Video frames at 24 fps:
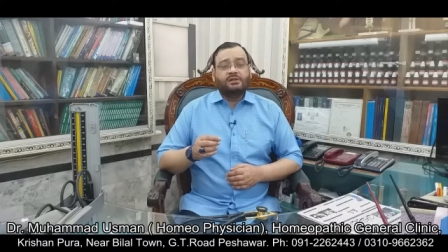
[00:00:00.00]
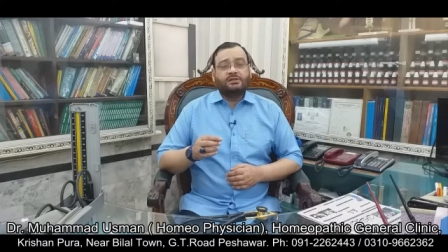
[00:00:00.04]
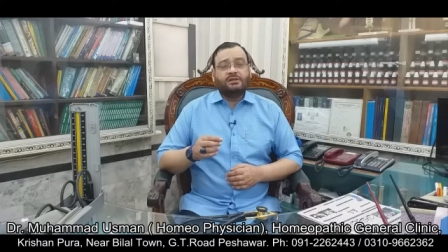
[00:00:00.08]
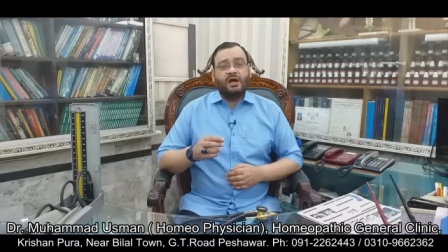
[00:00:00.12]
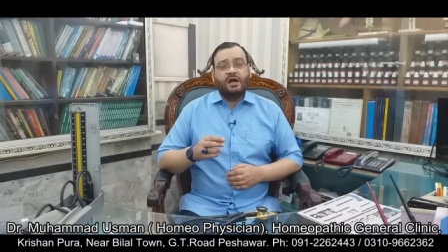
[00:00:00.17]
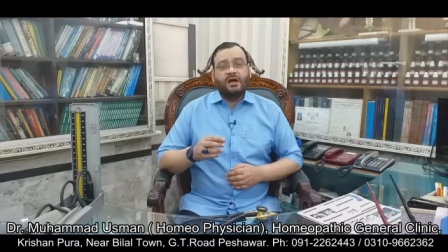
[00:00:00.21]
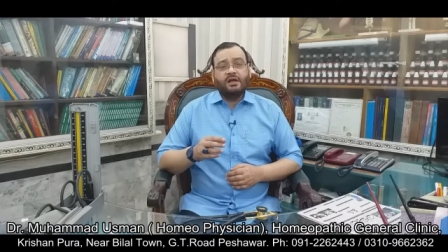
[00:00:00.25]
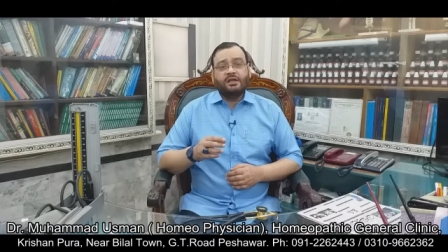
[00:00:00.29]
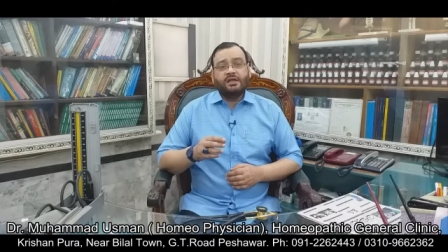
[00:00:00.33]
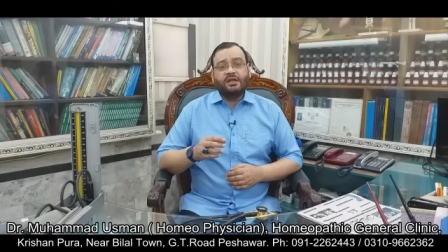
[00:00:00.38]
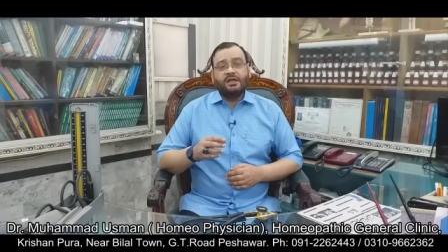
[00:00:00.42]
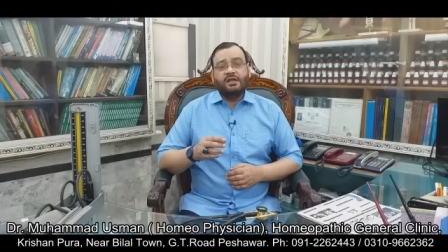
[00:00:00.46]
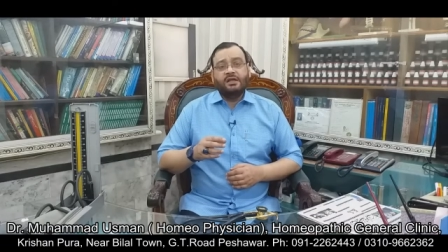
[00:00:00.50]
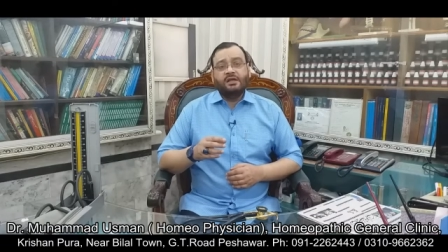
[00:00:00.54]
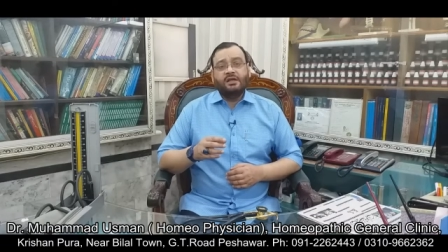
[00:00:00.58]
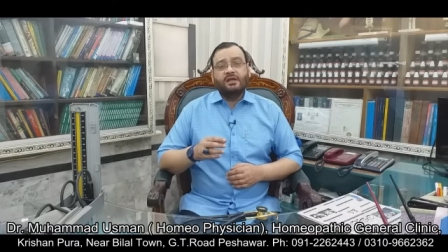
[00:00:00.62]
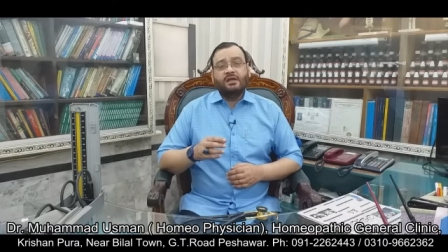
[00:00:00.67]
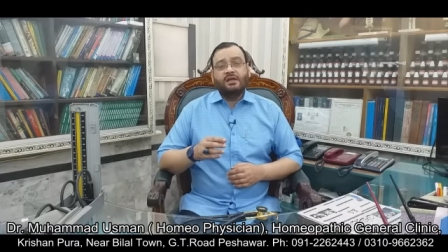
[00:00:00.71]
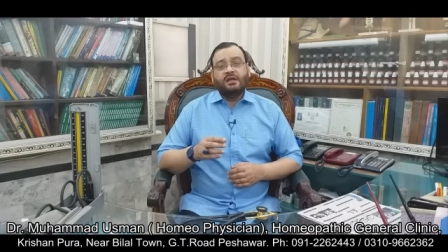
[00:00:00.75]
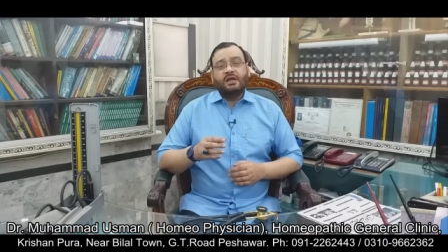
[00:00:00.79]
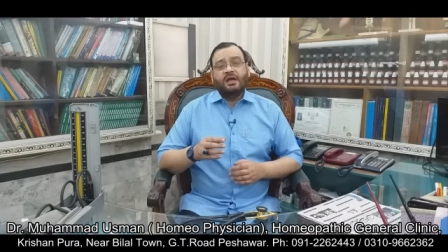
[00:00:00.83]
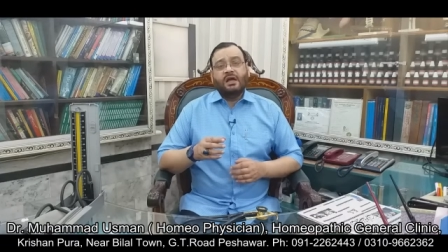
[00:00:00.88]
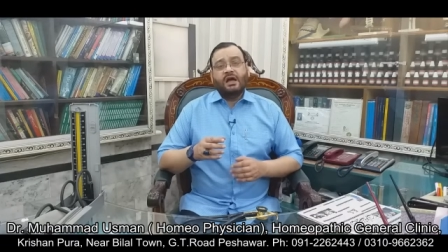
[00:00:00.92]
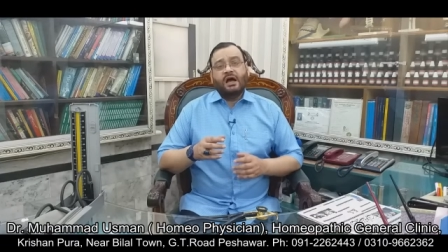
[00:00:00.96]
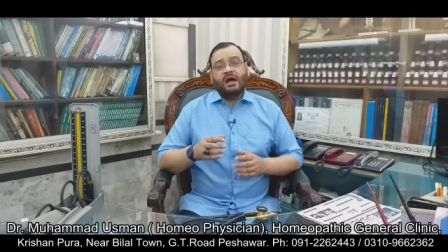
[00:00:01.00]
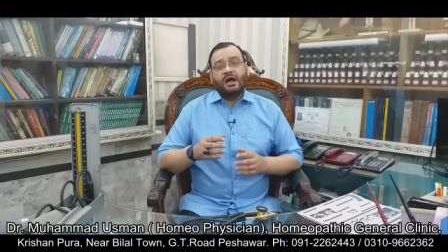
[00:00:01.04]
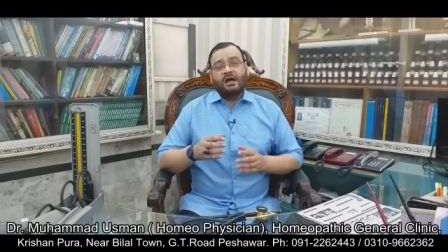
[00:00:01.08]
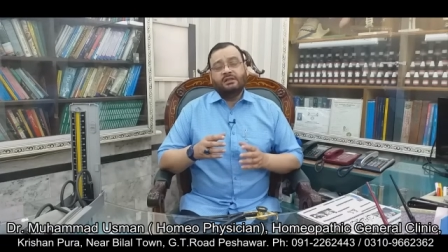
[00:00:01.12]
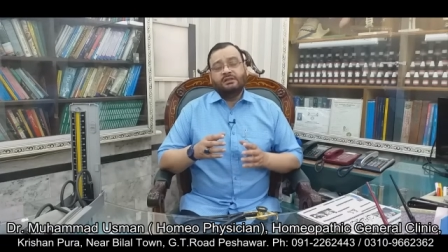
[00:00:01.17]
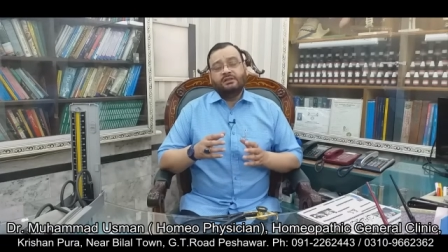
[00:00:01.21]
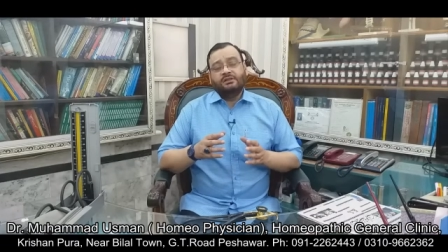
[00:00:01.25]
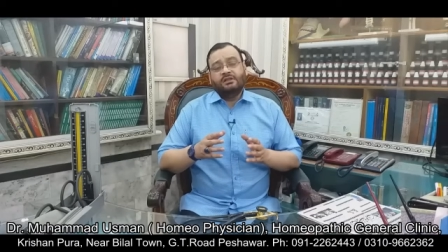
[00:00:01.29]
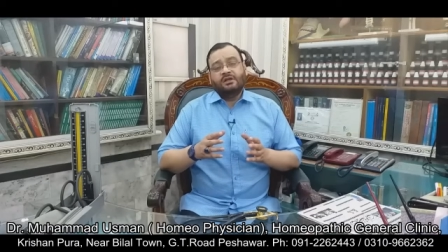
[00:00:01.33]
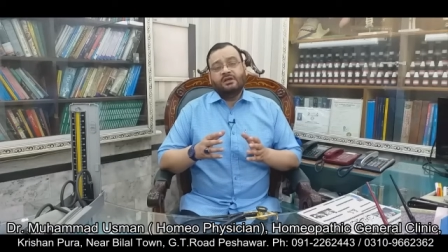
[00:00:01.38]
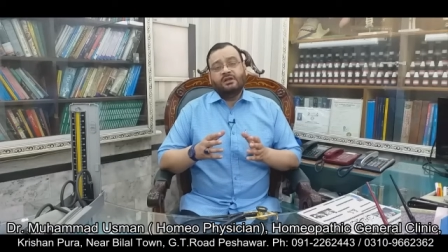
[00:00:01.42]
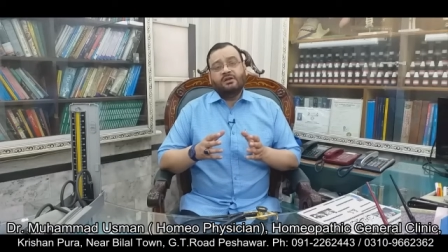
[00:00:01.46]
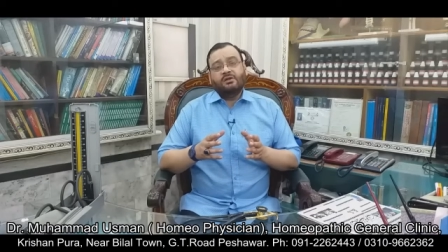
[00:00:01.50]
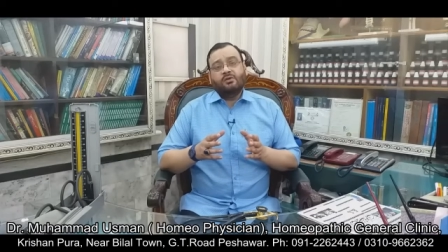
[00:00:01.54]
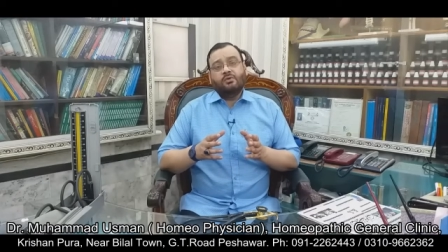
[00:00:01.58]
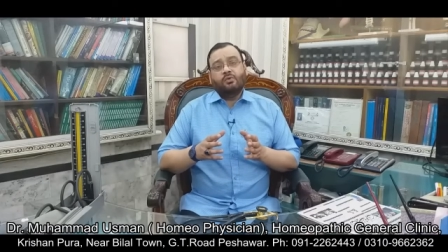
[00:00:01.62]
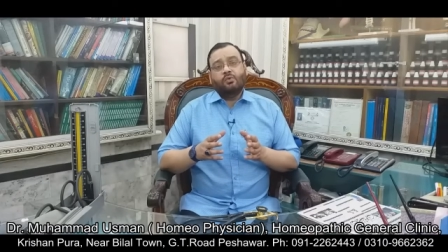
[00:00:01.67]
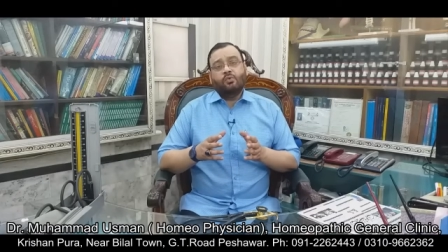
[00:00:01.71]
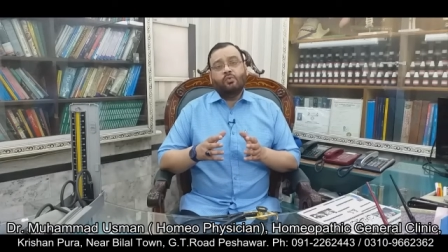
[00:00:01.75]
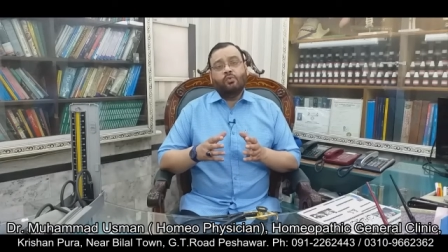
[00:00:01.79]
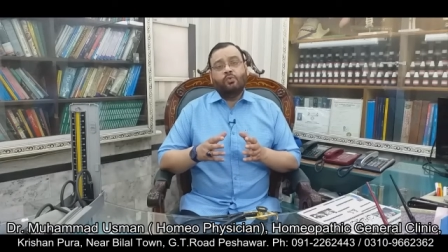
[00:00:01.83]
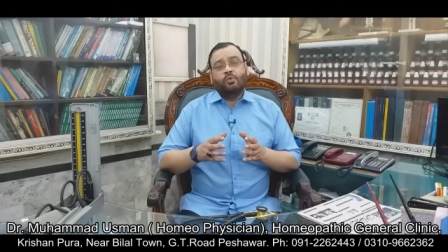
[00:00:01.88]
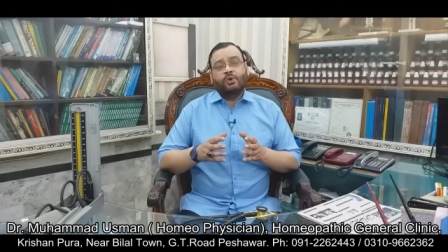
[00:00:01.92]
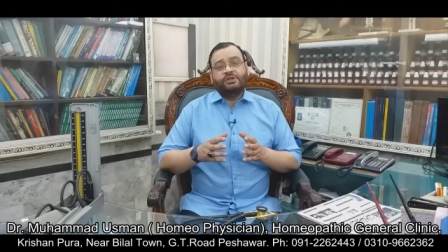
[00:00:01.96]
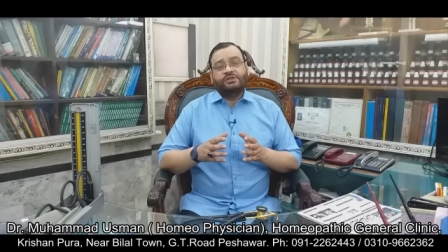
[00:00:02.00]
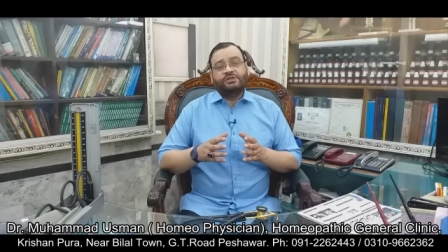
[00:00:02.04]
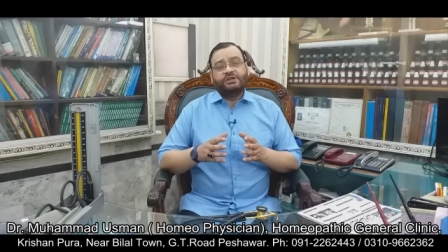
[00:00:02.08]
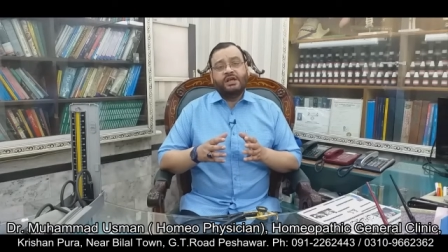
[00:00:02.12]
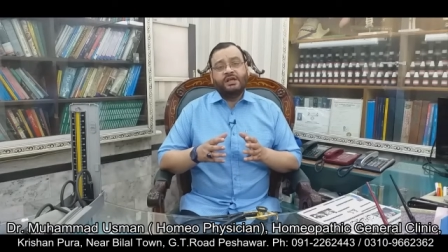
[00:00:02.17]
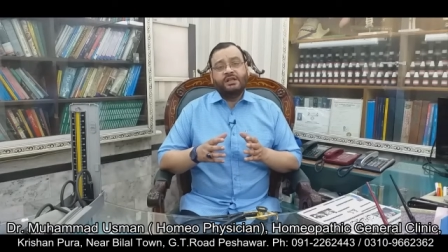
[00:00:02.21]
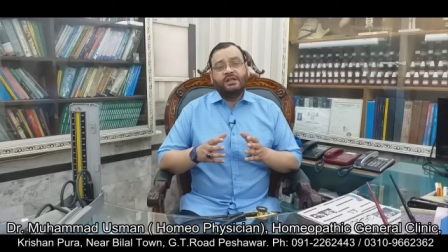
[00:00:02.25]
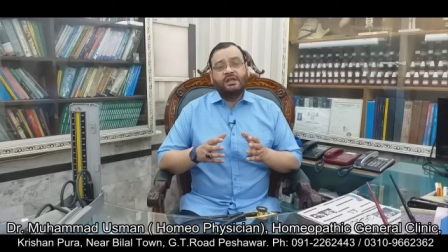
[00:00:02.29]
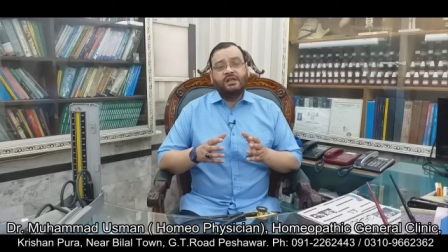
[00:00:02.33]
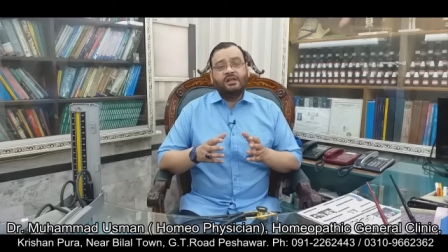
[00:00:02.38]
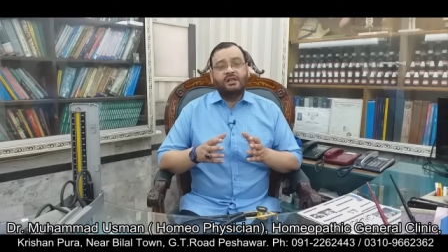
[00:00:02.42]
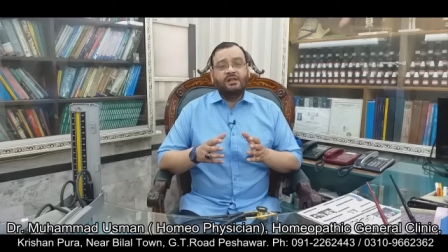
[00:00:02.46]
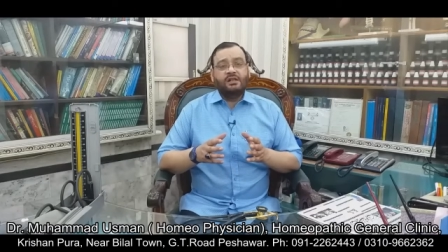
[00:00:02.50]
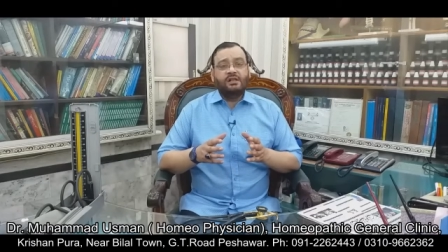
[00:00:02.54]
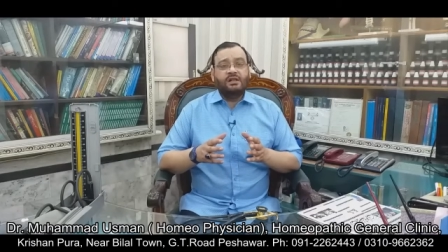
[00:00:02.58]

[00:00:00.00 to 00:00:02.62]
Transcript: ताकि अंदर वेजाइनल